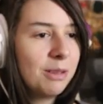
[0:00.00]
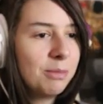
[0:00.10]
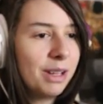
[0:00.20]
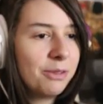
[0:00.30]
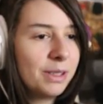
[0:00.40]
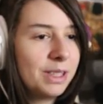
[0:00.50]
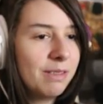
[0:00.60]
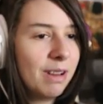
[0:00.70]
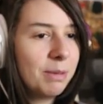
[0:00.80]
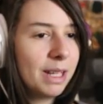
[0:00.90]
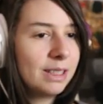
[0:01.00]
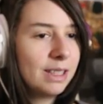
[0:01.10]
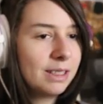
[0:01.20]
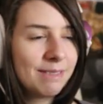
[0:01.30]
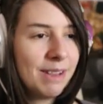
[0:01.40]
Beh,
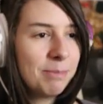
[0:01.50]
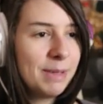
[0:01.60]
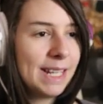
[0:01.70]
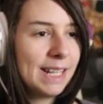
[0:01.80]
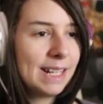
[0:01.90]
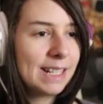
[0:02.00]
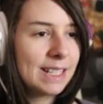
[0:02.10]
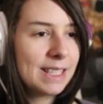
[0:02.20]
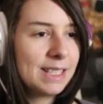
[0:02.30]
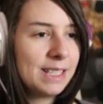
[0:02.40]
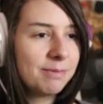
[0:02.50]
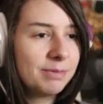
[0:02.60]
effettivamente. Va bene ragazzi,